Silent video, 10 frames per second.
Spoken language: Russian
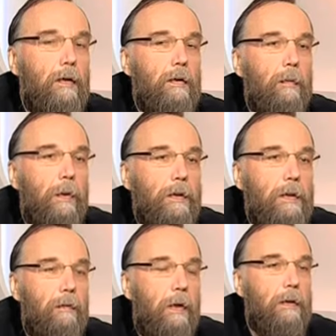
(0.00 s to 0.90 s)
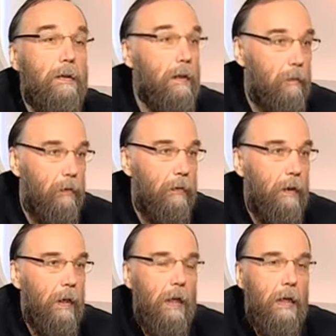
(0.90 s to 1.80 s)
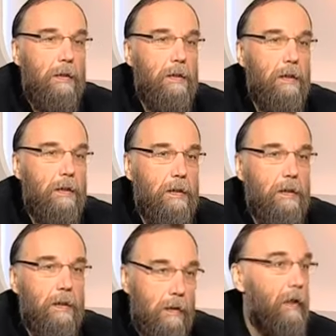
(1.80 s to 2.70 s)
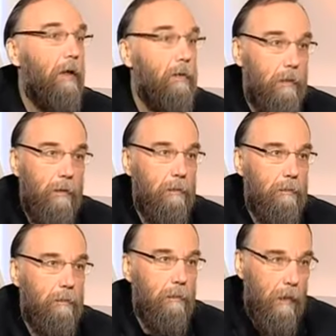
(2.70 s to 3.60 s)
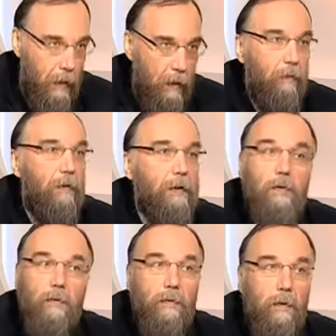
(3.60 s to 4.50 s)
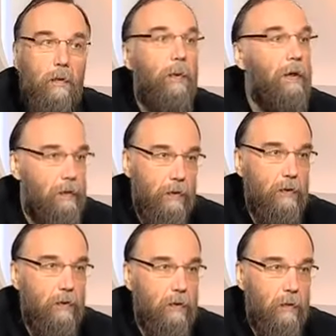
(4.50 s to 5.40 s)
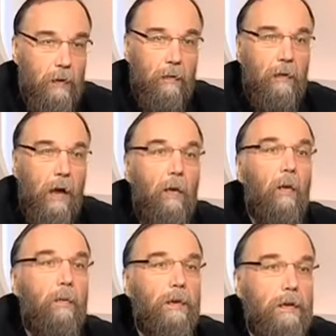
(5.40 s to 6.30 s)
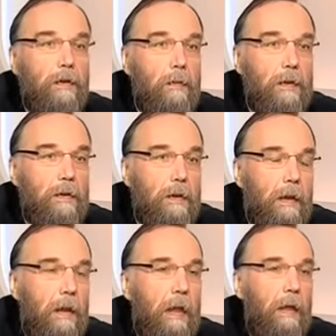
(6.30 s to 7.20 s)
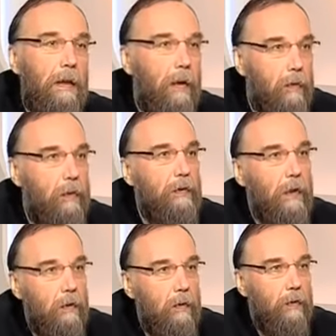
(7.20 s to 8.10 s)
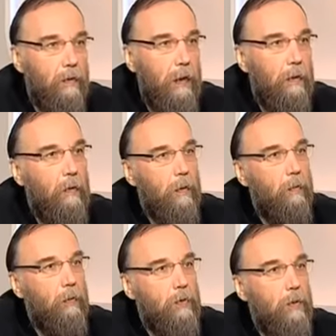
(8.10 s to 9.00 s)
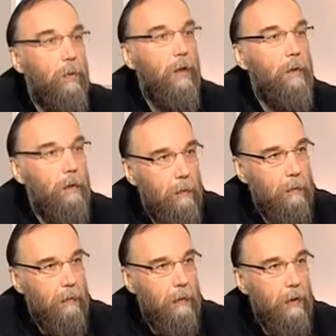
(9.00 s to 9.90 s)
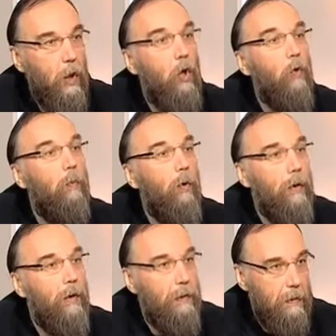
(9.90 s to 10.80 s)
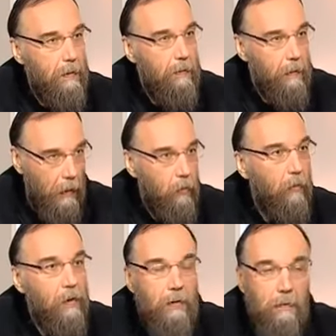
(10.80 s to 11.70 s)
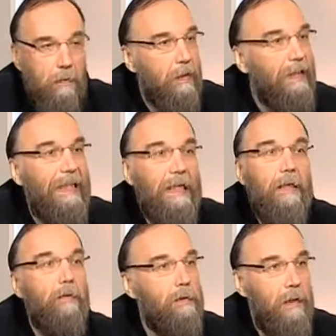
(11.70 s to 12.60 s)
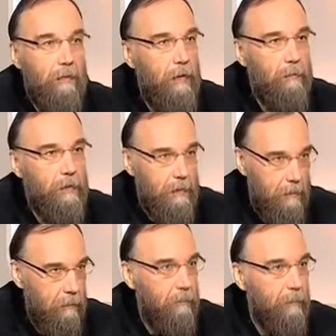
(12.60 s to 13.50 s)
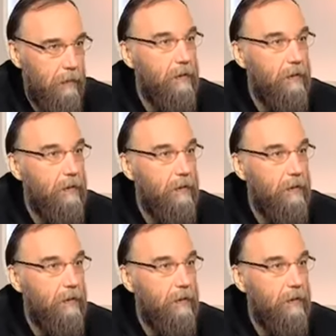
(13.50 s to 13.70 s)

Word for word: э, представляет собой идеологию, философскую, политическую, в каком-то смысле такую идеологию, которая, будучи примененной к любой религии, эту религию до неузнаваемости